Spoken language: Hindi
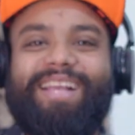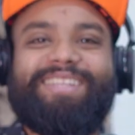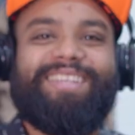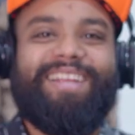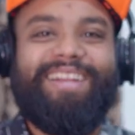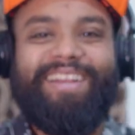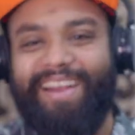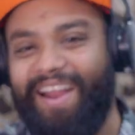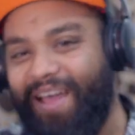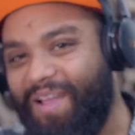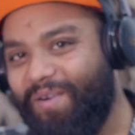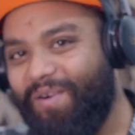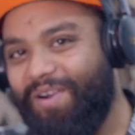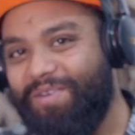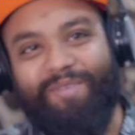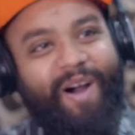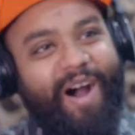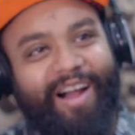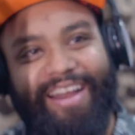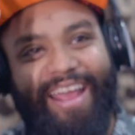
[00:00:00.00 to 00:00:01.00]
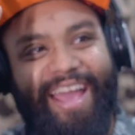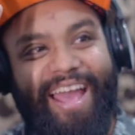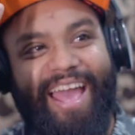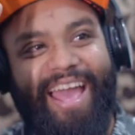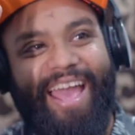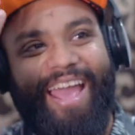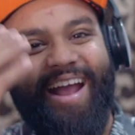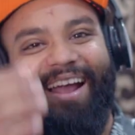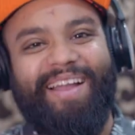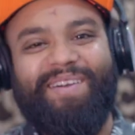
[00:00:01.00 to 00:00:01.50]
एक्सेंट है ना गुड
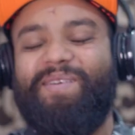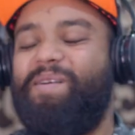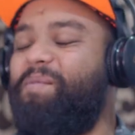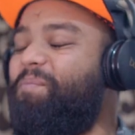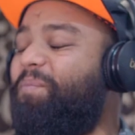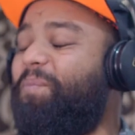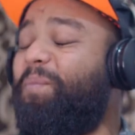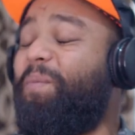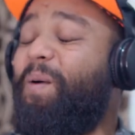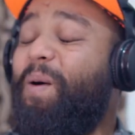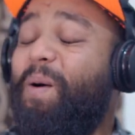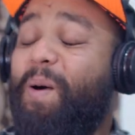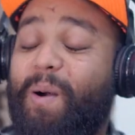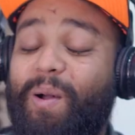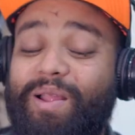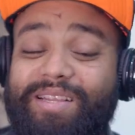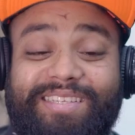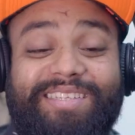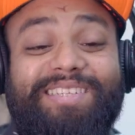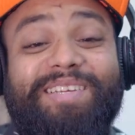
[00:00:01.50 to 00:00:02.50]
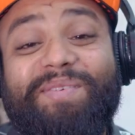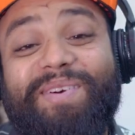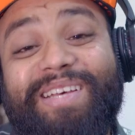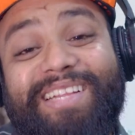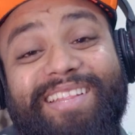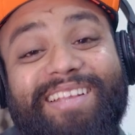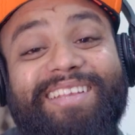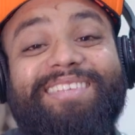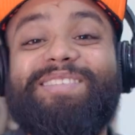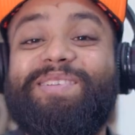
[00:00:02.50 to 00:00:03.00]
मॉर्निंग वो बहुत
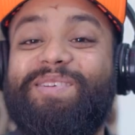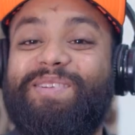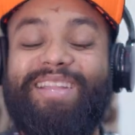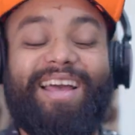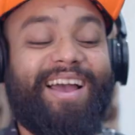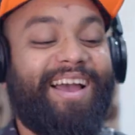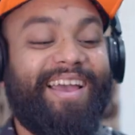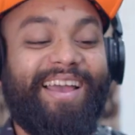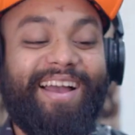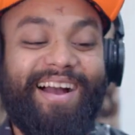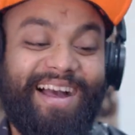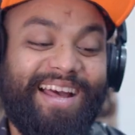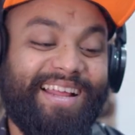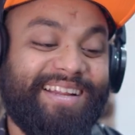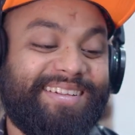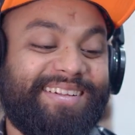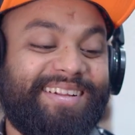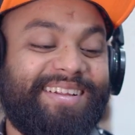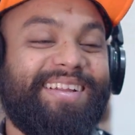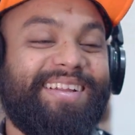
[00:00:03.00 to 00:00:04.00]
जबरदस्त होता है यार